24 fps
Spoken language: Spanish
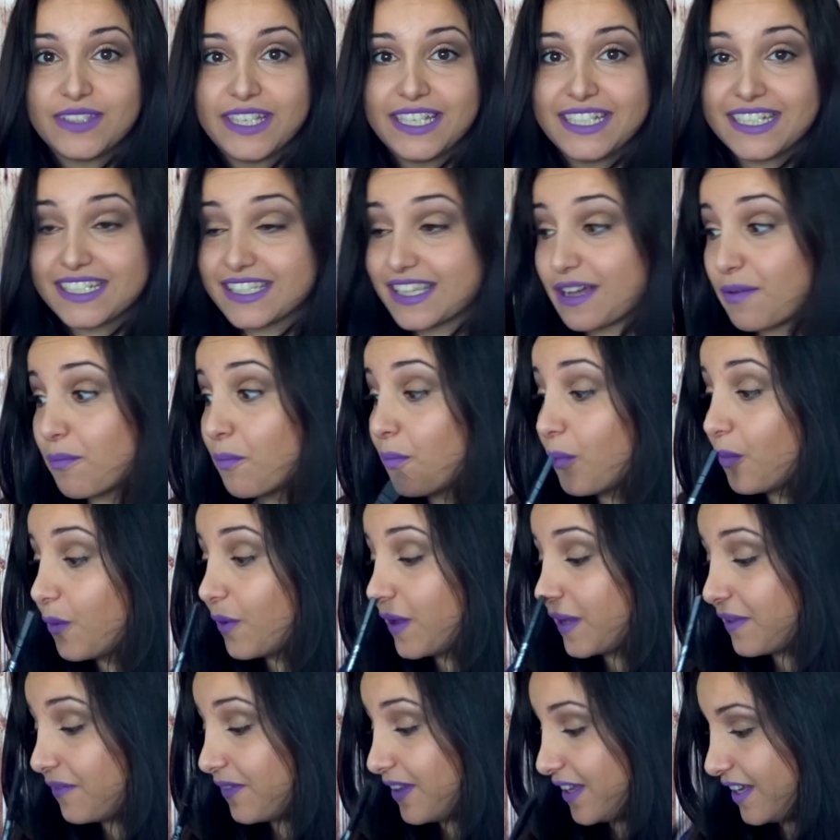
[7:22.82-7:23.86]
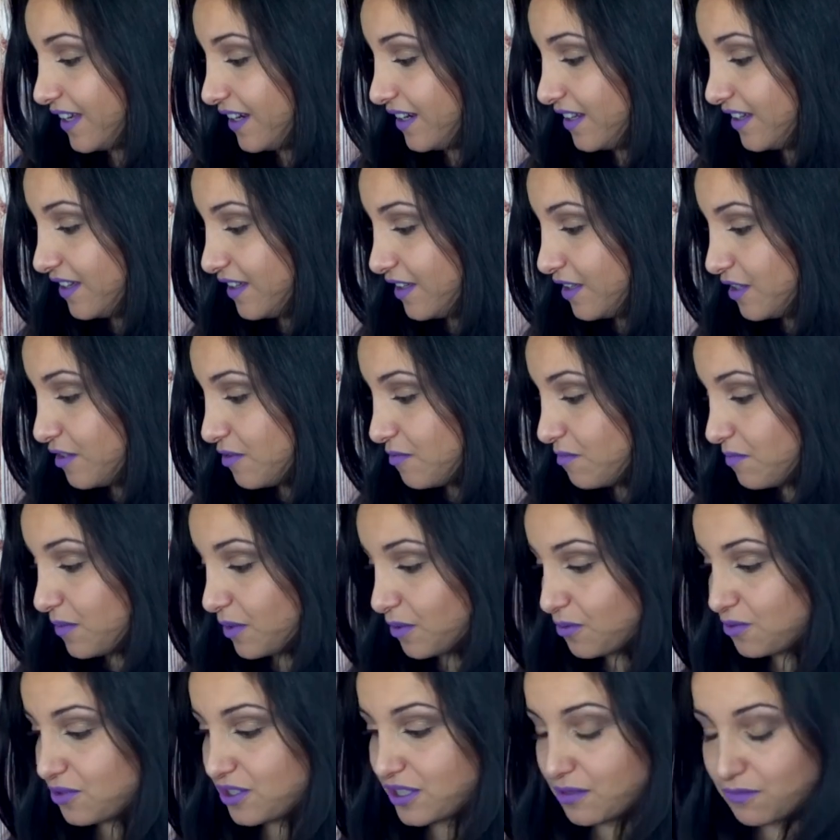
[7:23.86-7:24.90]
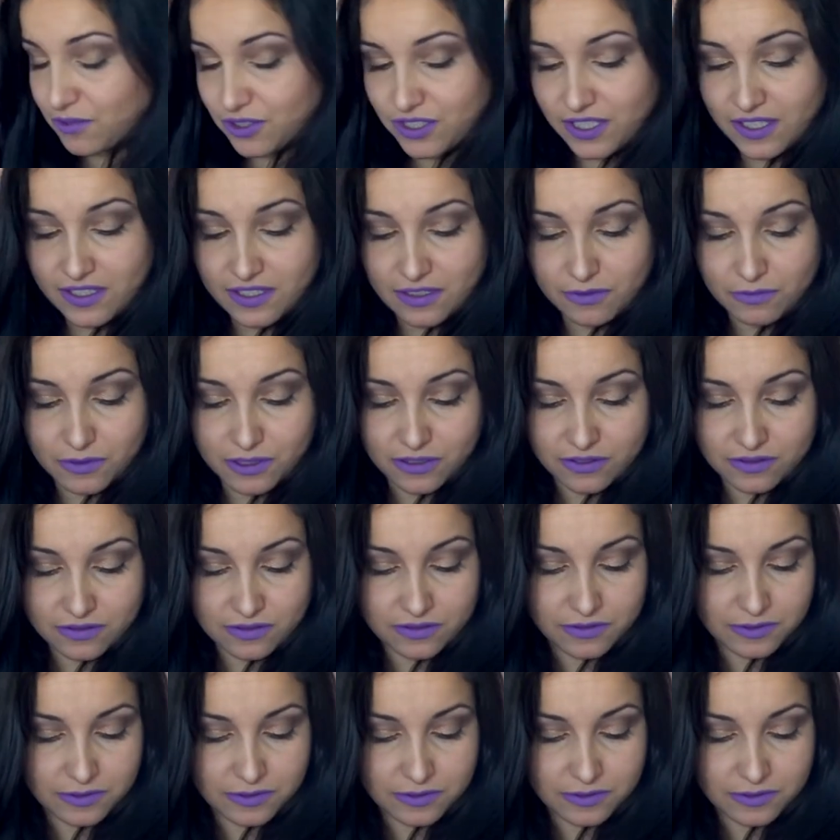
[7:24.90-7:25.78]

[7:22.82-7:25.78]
Está muy bien. Me gusta muchísimo.